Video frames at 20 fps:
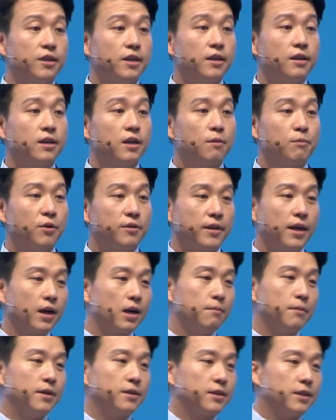얘기냐면
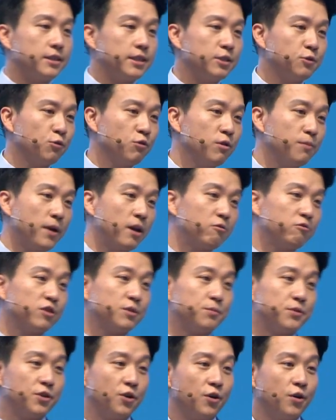내가 만약에 칫솔을 팔고
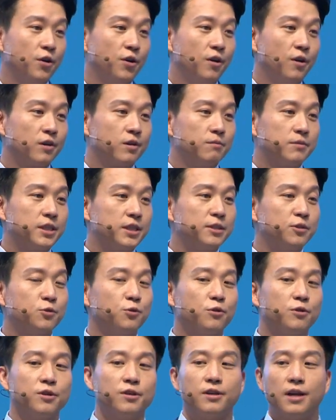싶죠. 그럼
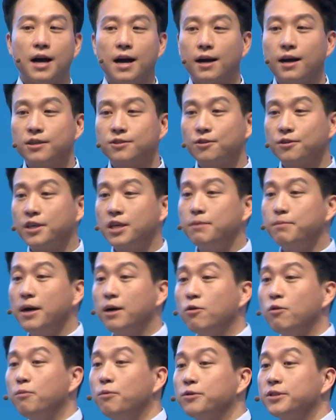칫솔을 아까 저 키바
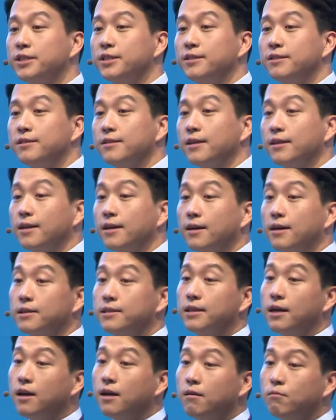로봇이 있는 데다가
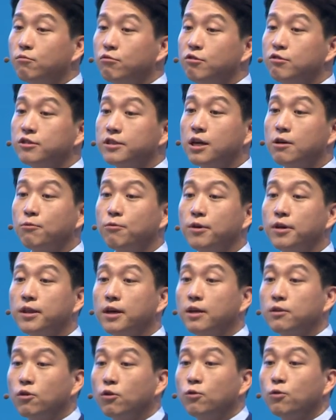그냥
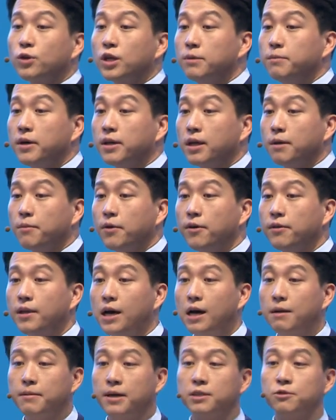물류창고에다가 넣어놓기만 하면
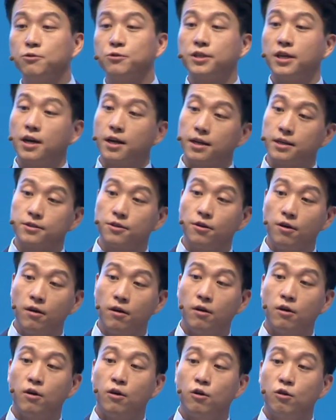아마존이 알아서
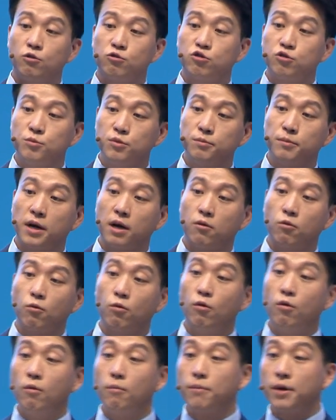
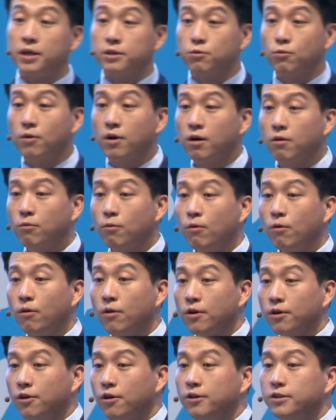주문받고 배송하고
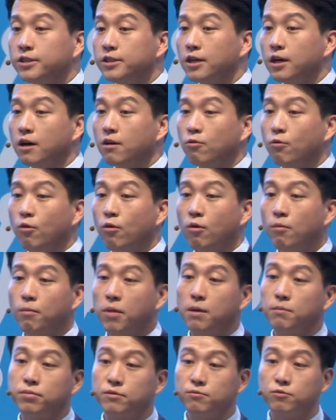결제하고
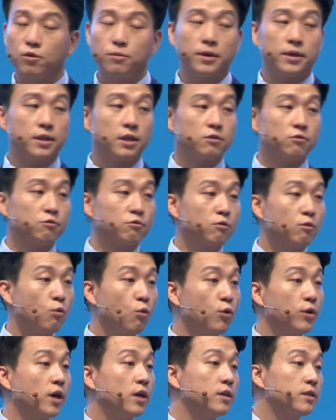반품도 받아주고
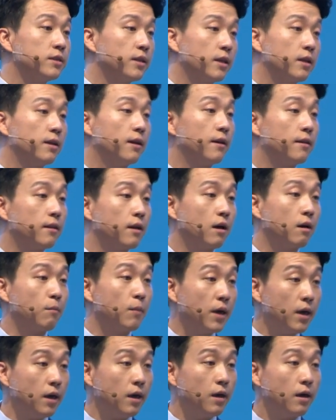고객 응대를 한
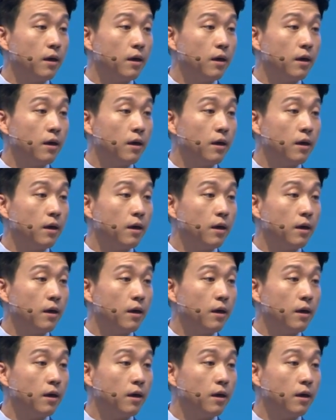다음에